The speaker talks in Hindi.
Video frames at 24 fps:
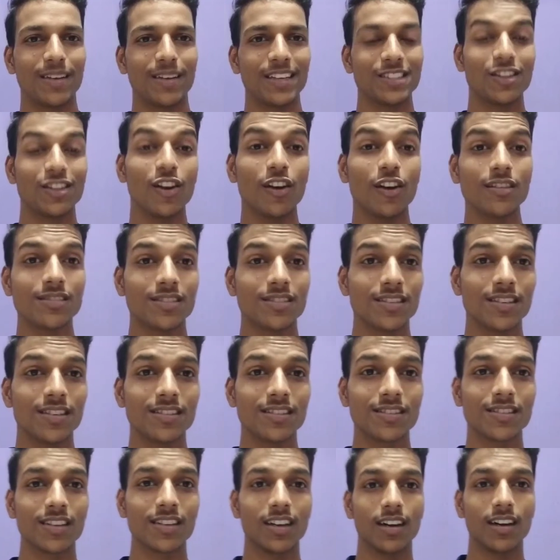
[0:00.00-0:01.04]

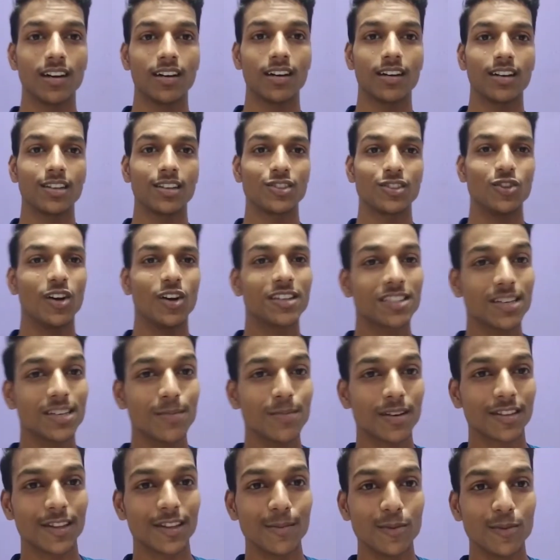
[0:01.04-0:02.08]
चर्च uh, जो आज का
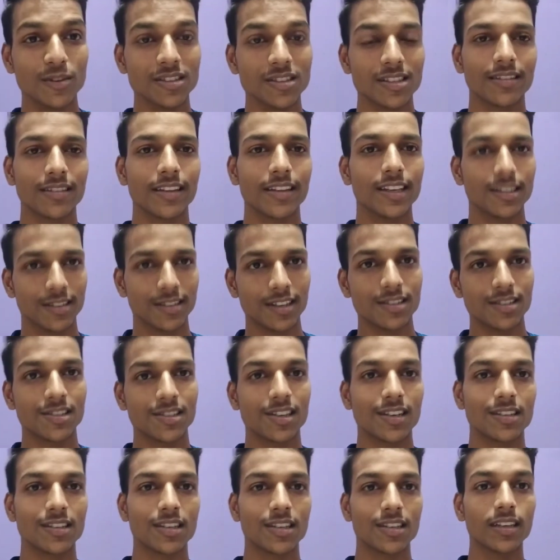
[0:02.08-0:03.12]
भक्तिपूर्ण संदेश का
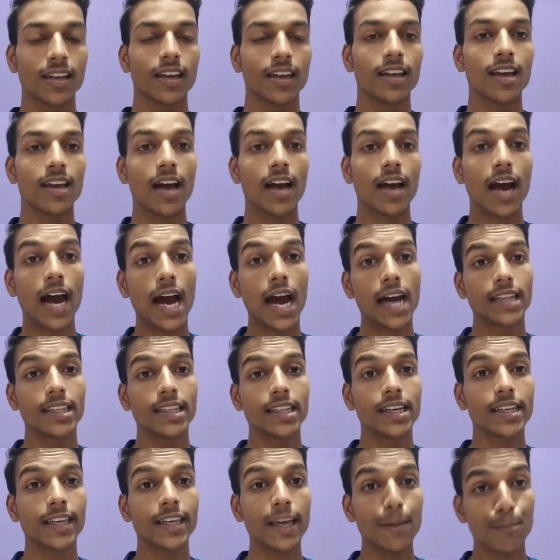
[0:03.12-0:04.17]
शीर्षक है
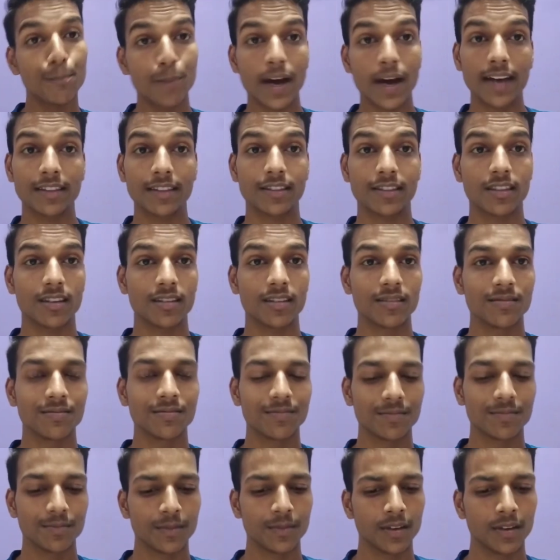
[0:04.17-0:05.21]
आदर के पात्र
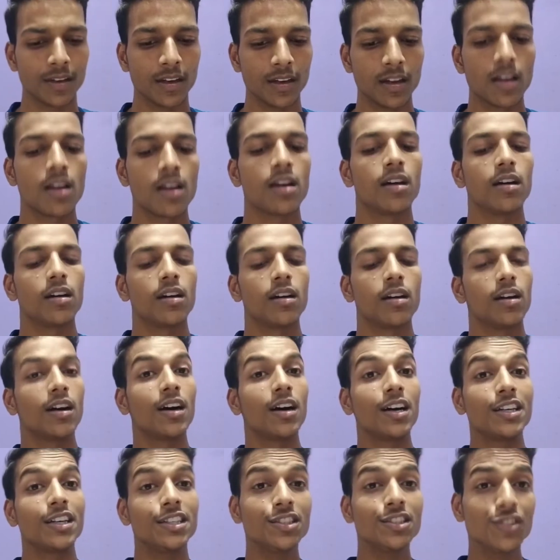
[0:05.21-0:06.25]

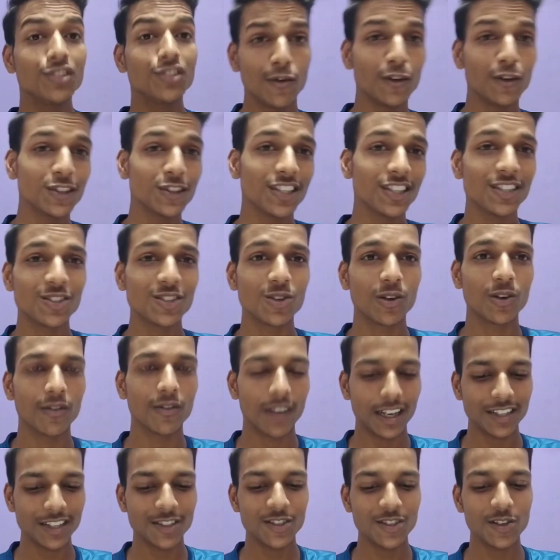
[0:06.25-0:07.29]
uh, इस डिवोश की
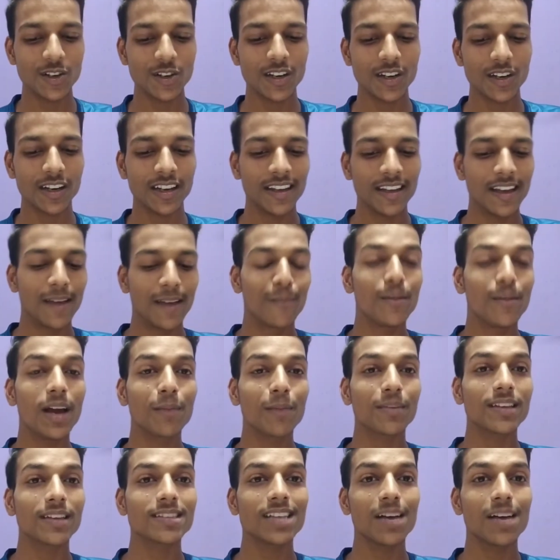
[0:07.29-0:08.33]
शुरुआत जो है मैं
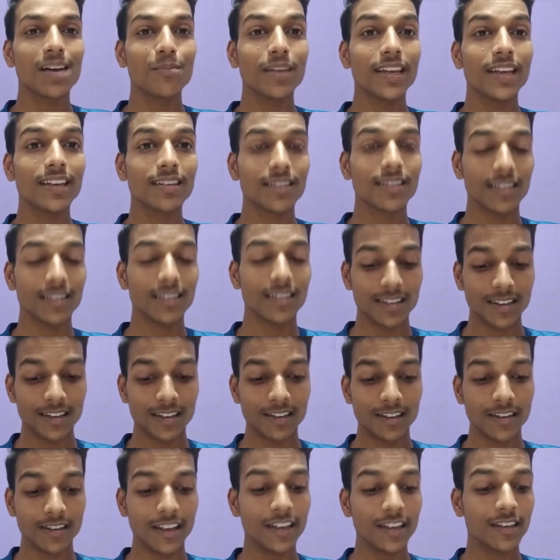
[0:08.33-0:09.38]
आपके सामने एक
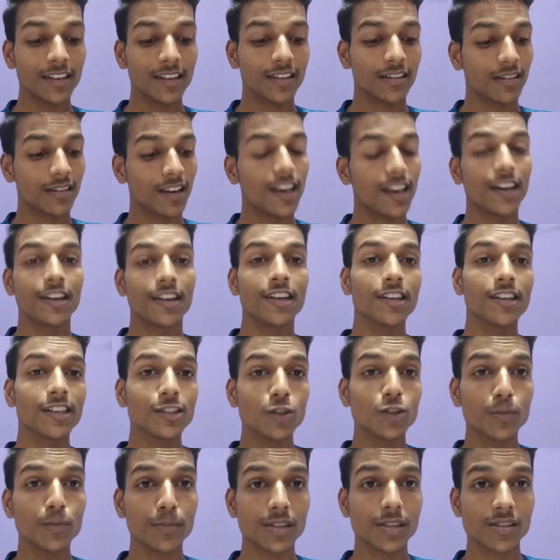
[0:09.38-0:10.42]
uh, एक लंदन के
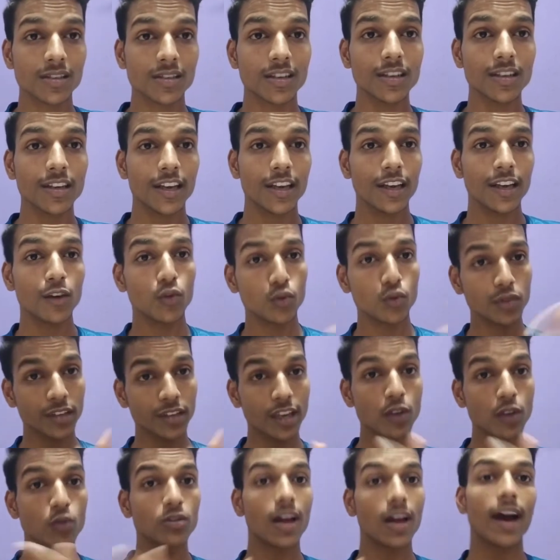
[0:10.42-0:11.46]
जो मिशनरी है
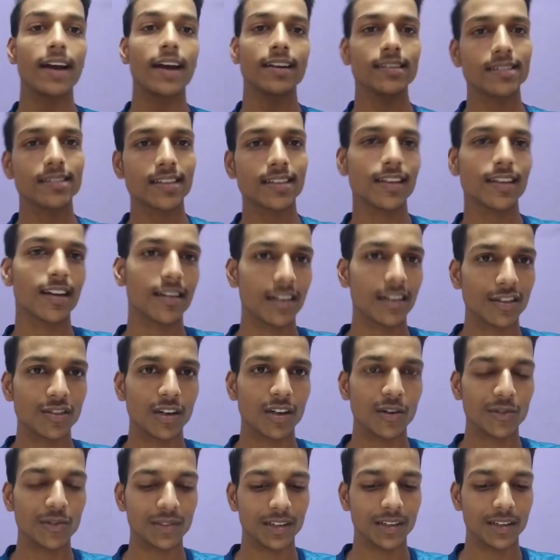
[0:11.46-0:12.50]
उनके उदाहरण से करना
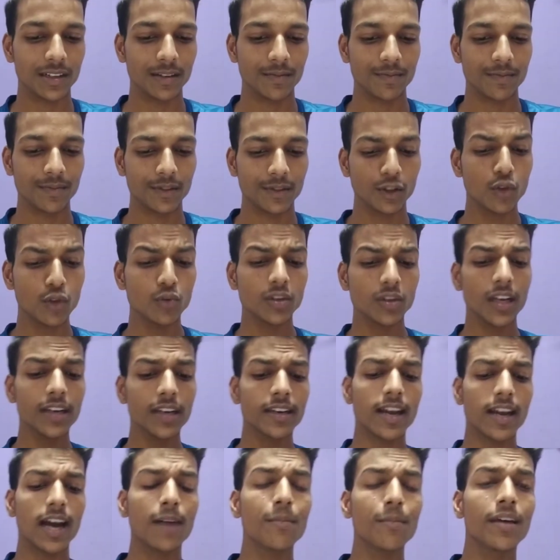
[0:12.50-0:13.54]
चाहूँगा तो उनका
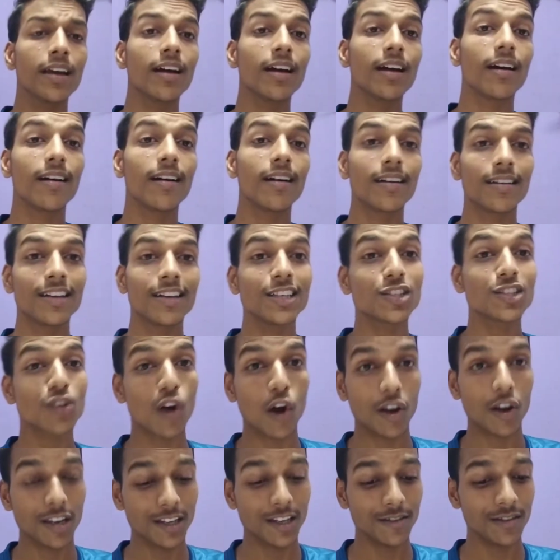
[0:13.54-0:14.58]
नाम है अर्नेस्ट
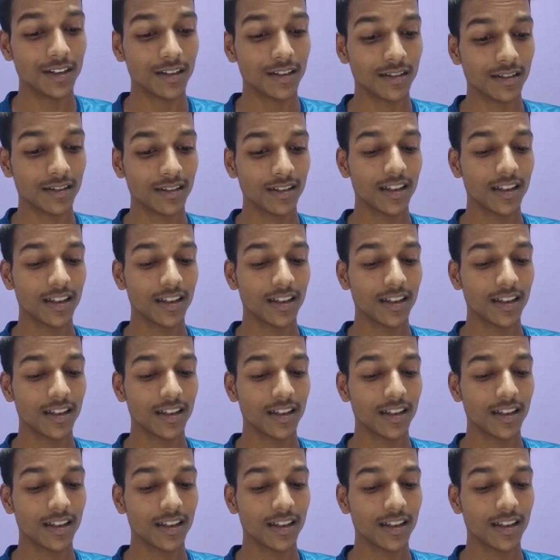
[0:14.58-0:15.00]
ऑलिवर